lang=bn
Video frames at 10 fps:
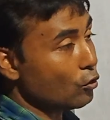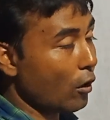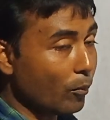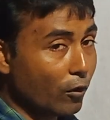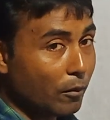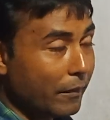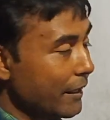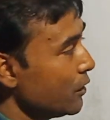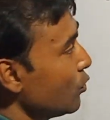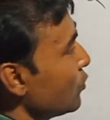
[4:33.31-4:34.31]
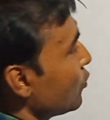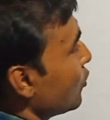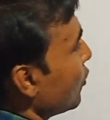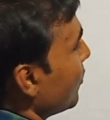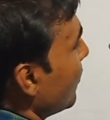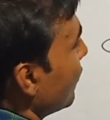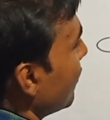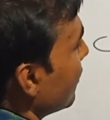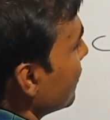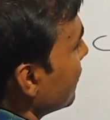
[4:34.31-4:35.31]
ডবল মানে দন্তুন্য পাবো
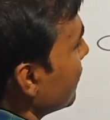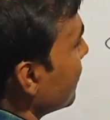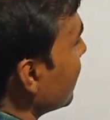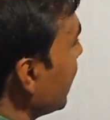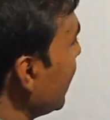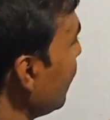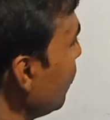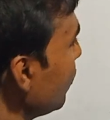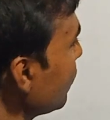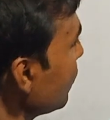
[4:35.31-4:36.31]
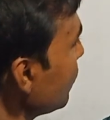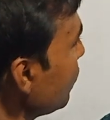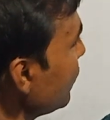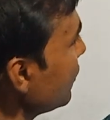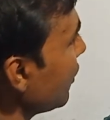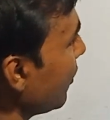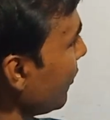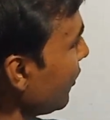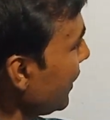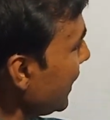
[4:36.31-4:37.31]
তাহলে নুন দুই
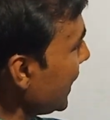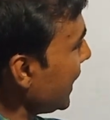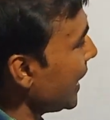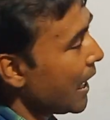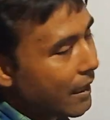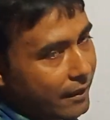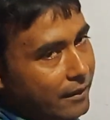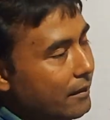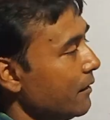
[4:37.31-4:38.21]
জবর নান